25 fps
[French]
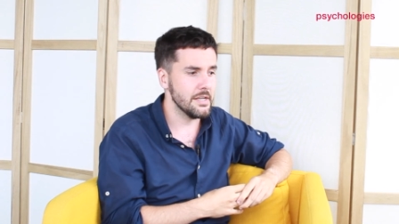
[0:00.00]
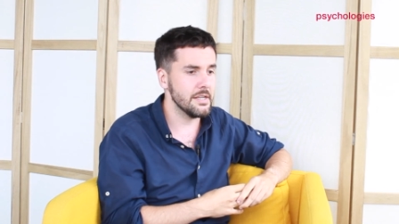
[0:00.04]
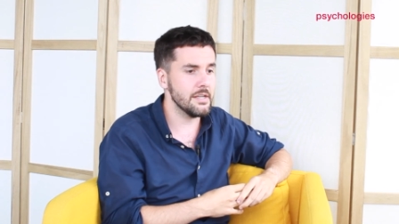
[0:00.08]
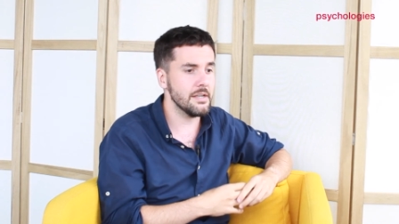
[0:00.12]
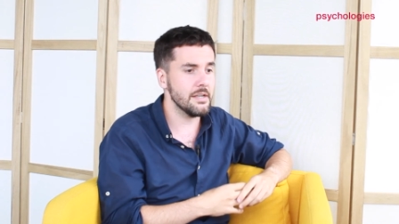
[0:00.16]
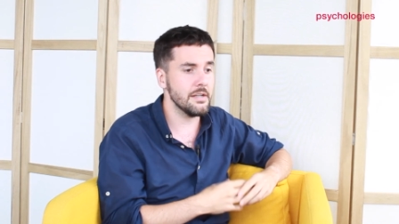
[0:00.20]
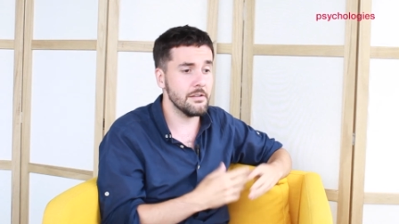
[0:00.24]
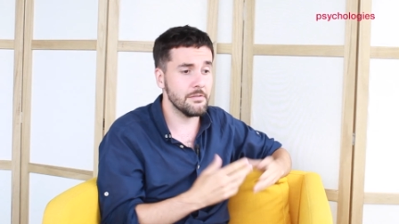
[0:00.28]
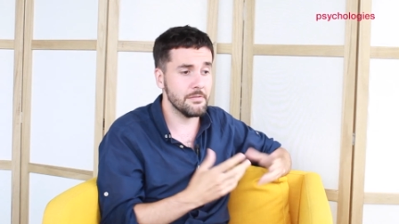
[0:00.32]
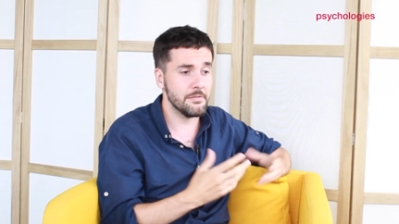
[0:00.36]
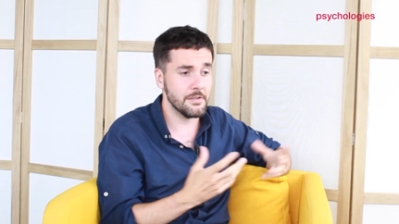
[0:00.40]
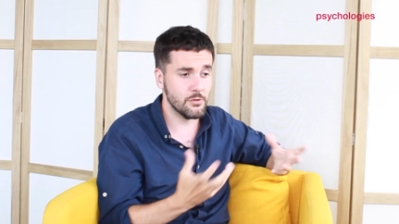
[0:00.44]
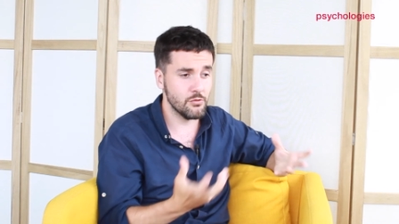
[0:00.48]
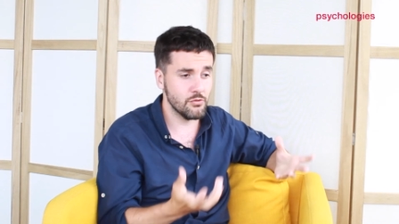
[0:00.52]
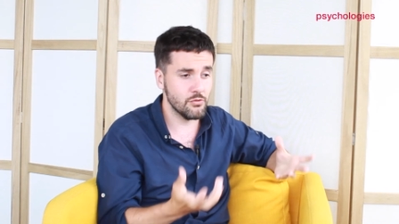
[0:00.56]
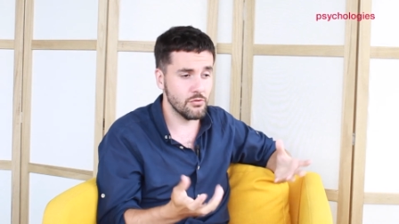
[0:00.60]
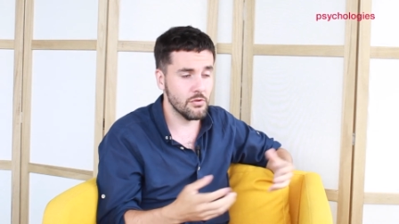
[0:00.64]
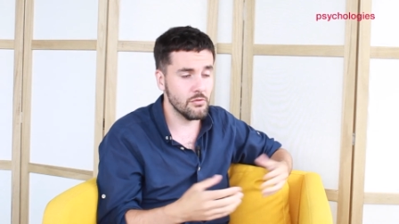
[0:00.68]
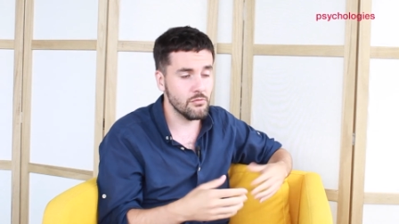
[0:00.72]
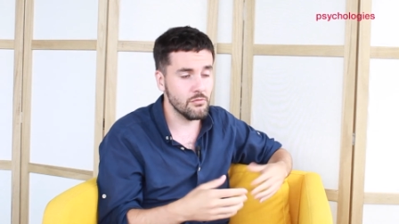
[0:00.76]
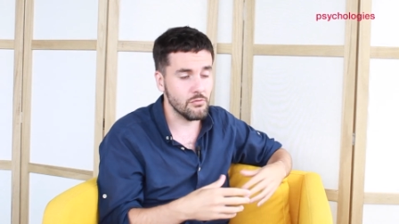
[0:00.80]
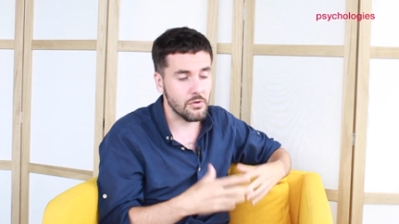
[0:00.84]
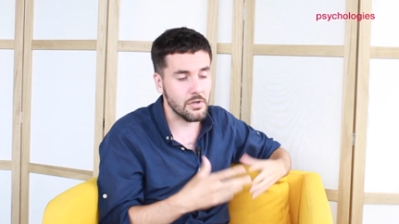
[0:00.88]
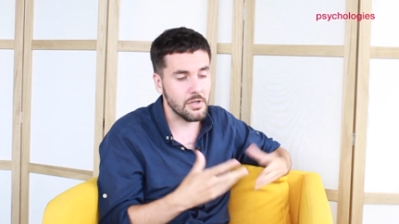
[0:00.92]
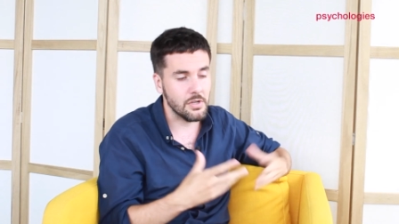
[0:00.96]
Et les
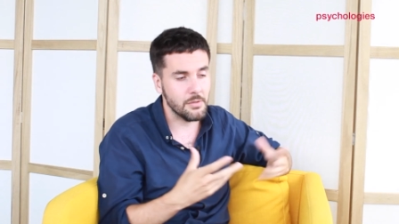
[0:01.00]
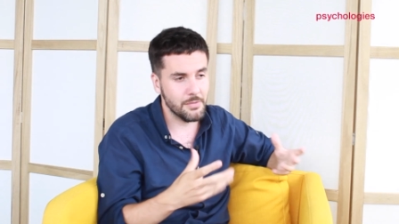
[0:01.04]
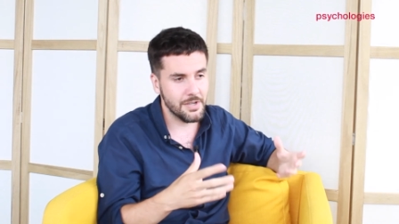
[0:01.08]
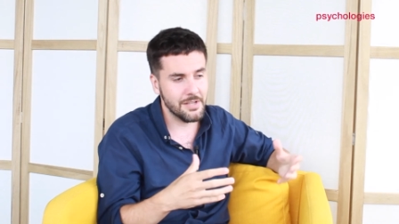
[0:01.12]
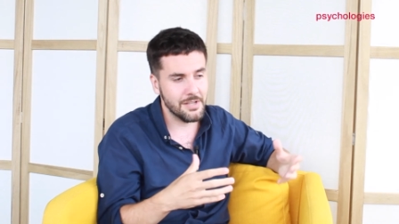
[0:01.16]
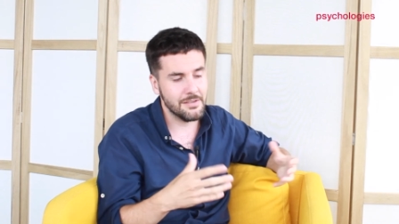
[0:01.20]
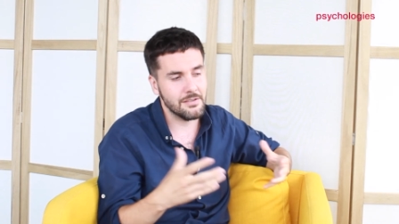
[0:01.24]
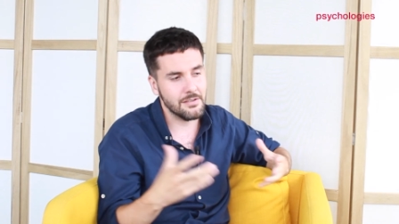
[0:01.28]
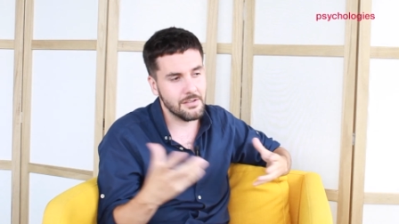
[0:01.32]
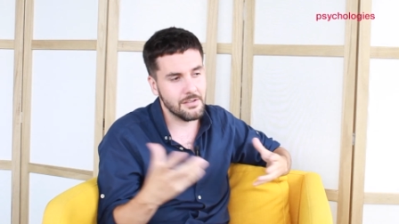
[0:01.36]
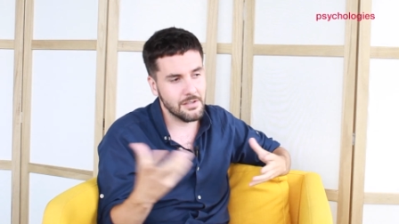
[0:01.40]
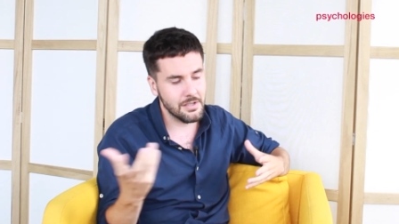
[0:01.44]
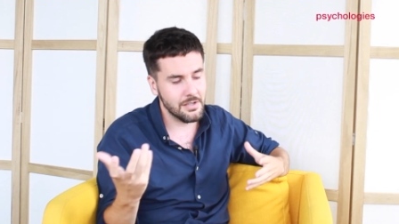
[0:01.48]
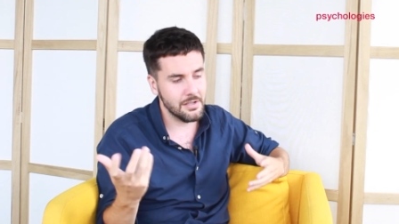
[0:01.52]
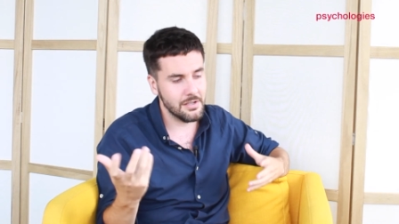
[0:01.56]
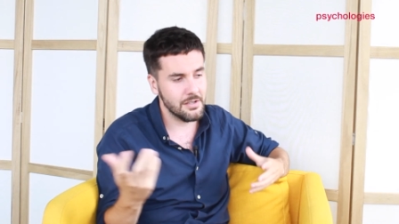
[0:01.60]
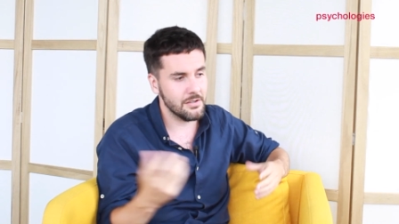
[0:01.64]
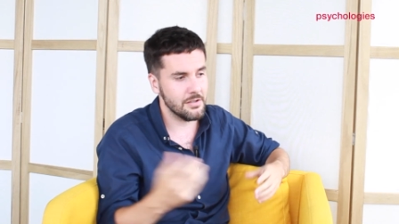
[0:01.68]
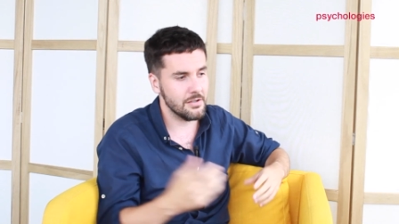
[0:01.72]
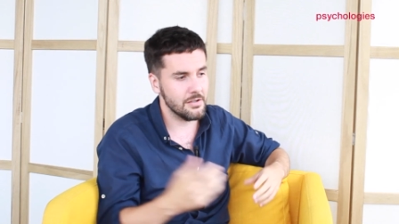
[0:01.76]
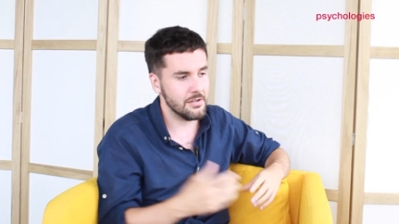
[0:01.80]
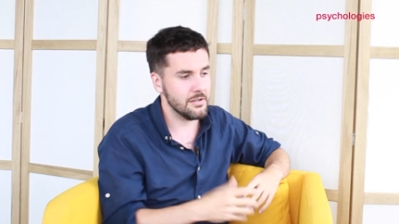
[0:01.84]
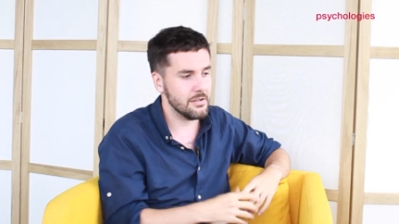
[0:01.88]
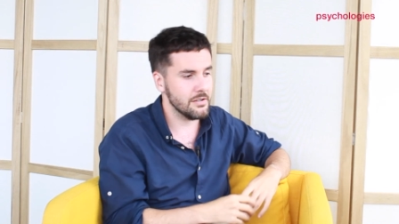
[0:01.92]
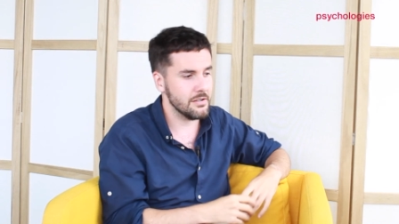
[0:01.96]
féculents, donc les pâtes
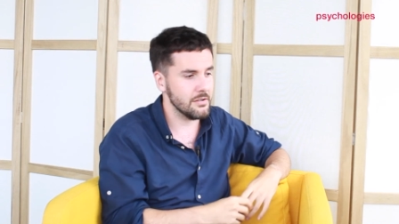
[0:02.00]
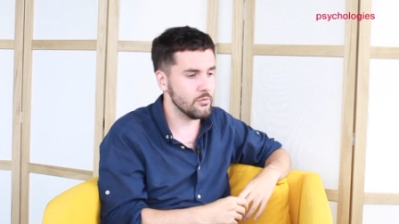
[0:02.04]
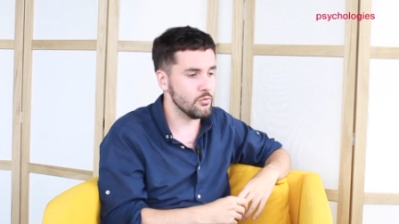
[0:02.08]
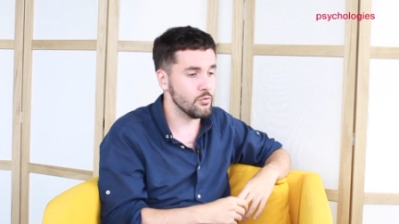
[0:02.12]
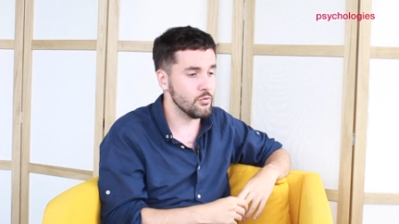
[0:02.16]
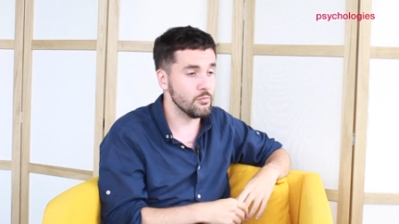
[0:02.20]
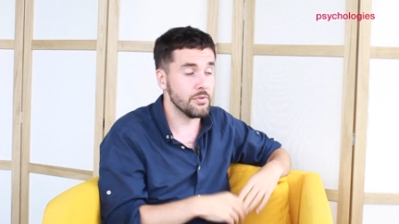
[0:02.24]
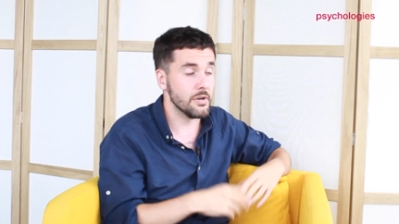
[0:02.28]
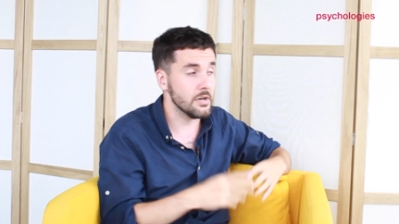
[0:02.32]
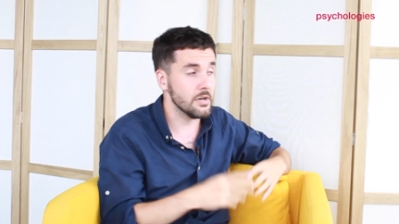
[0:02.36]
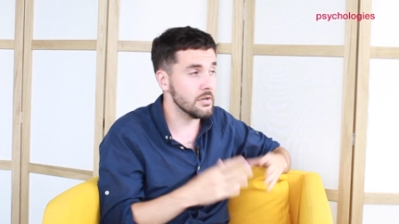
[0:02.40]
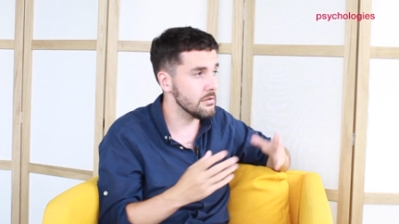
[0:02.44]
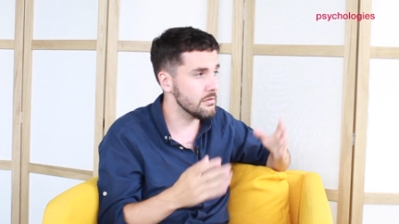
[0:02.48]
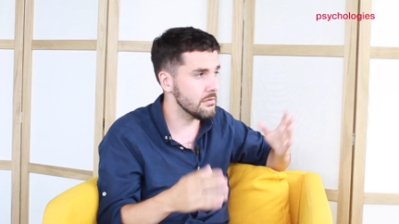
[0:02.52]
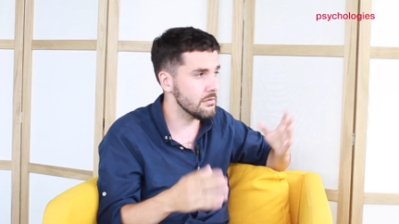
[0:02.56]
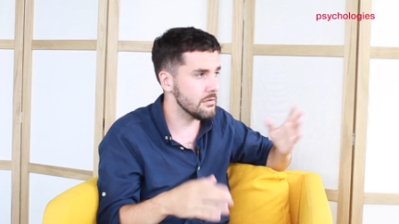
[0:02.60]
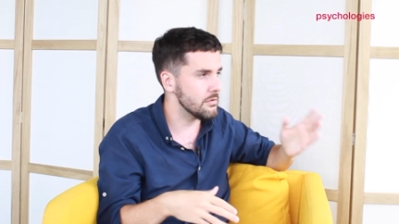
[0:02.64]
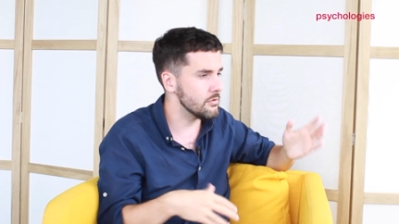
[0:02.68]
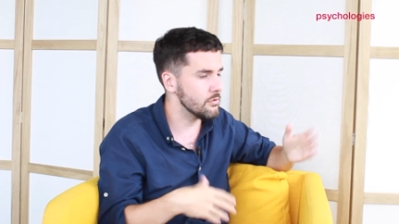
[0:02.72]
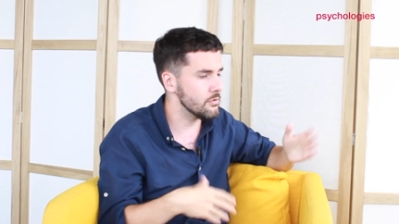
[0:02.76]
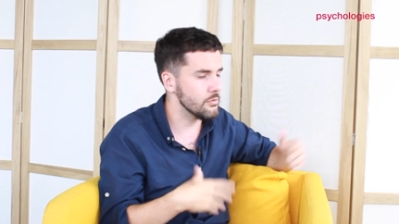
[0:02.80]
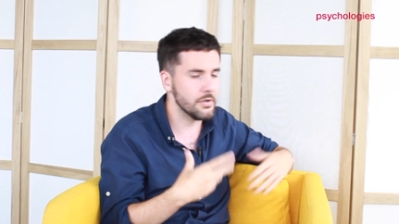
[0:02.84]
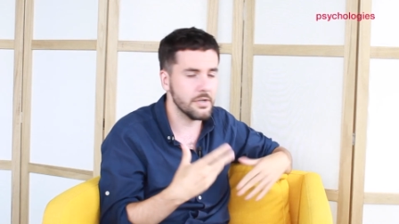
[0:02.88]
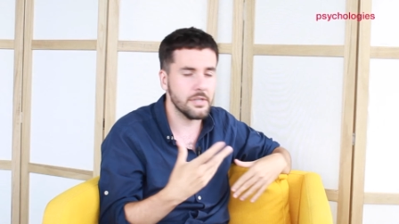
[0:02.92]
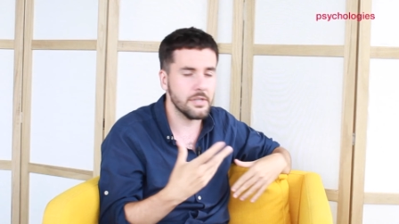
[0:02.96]
et le pain,
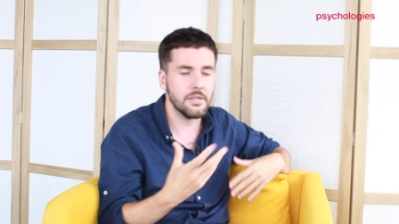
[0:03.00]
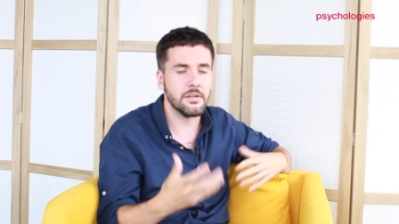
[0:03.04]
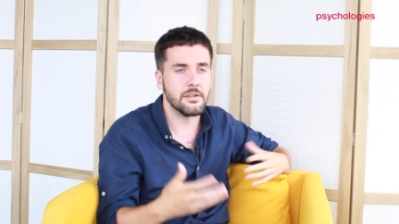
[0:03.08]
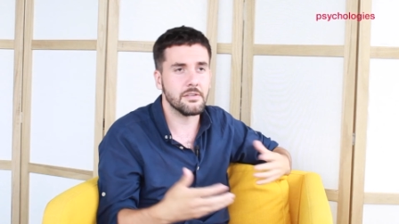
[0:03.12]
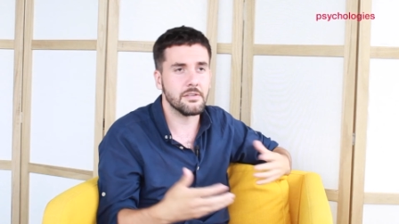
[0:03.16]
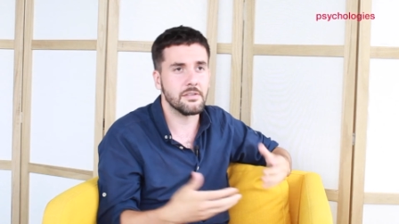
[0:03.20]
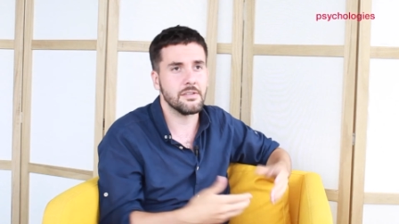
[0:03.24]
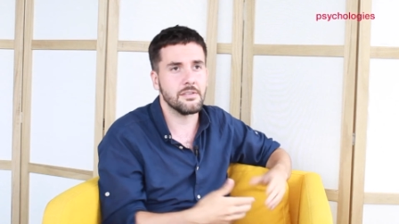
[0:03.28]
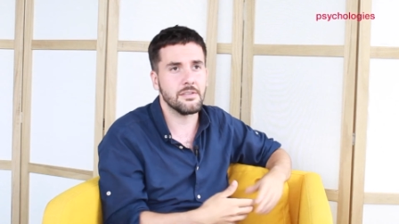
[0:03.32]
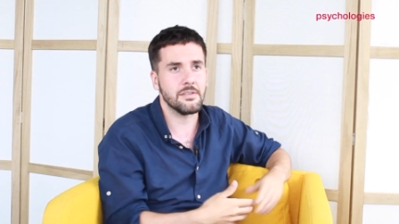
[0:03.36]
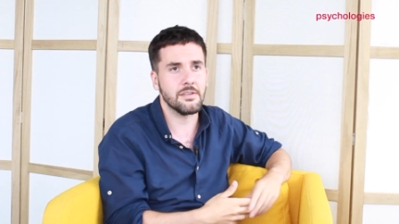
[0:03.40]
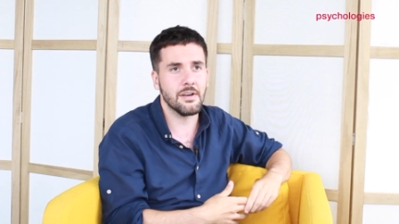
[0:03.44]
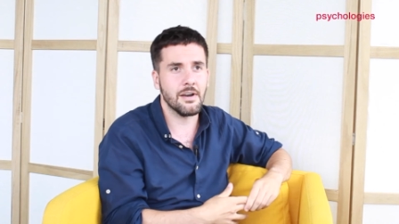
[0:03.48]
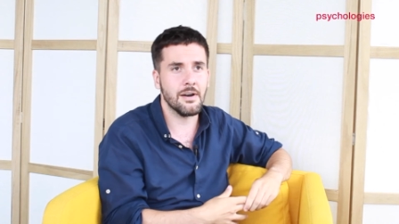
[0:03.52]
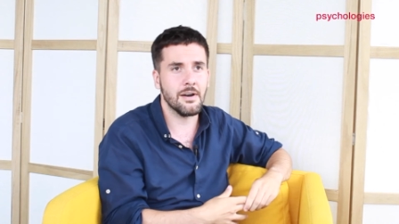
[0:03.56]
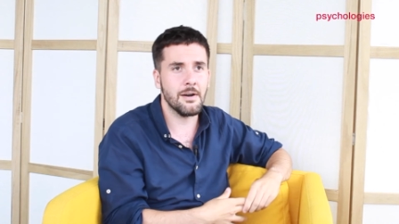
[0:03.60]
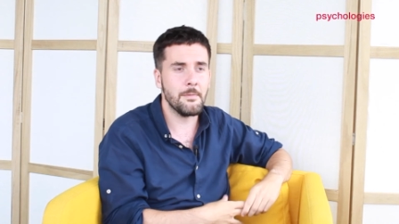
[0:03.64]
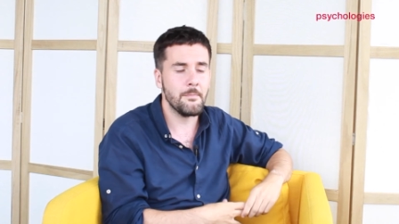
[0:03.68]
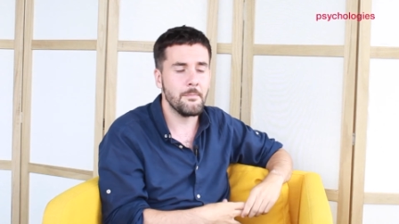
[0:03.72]
euh, le riz, etc.,